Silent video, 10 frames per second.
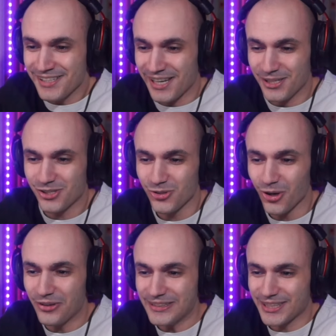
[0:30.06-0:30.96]
se
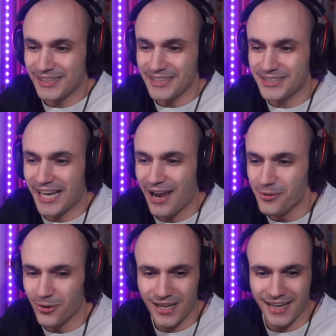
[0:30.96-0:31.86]
nessuno vince 10
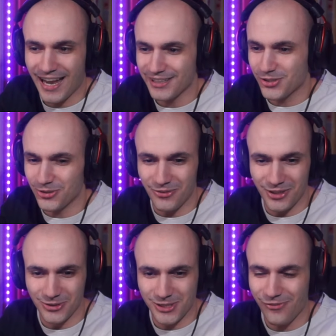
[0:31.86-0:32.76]
euro, che cazzo di
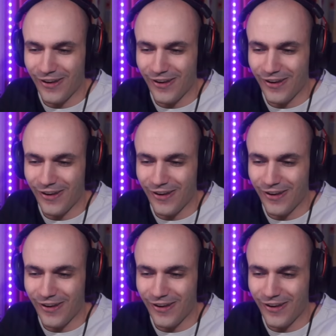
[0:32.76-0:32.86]
video ci